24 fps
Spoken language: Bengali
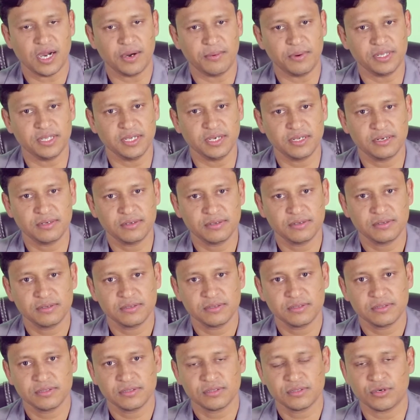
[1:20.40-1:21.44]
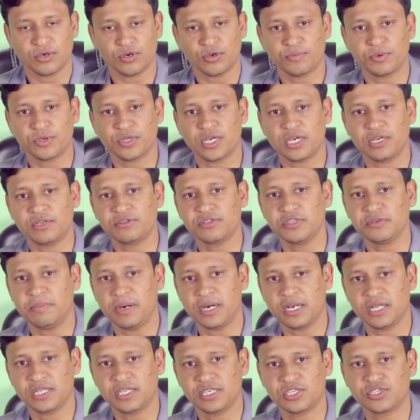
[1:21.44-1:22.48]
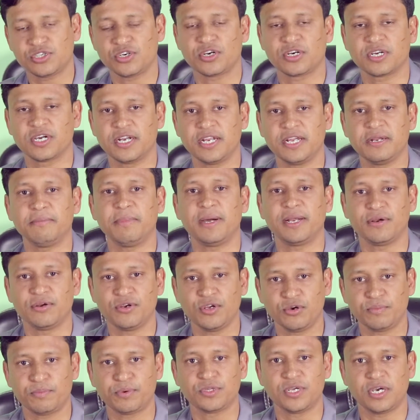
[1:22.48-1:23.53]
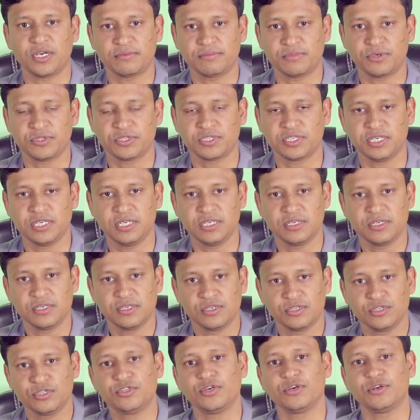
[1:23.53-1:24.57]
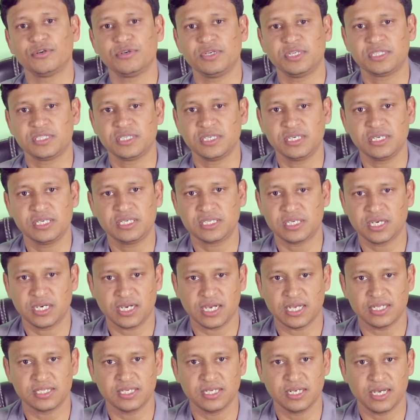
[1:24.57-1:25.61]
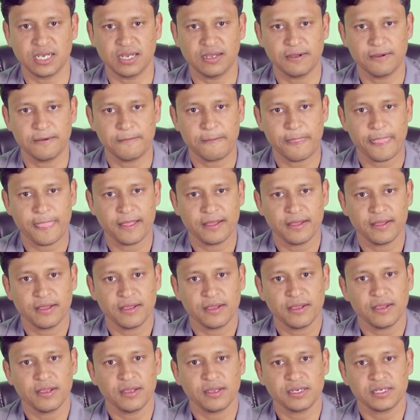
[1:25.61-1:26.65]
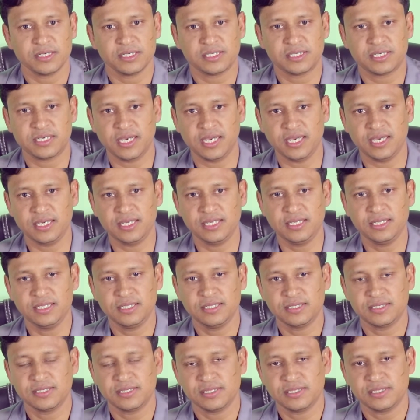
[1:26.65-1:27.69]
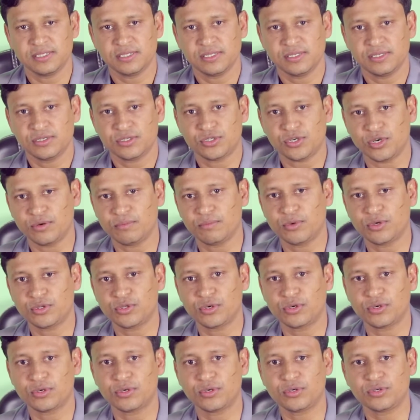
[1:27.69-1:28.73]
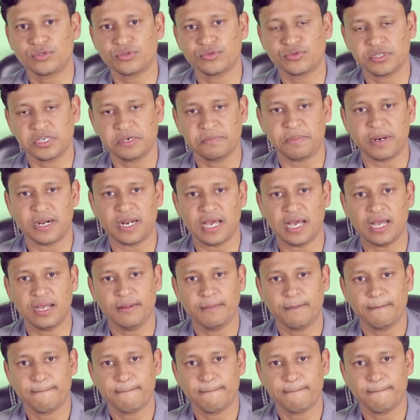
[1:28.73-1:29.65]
আমাদের গণপ্রজাতন্ত্রী বাংলাদেশ সরকারের মাননীয় প্রধানমন্ত্রী জননেত্রী শেখ হাসিনা সেই জন্মধন্য টুঙ্গিপাড়া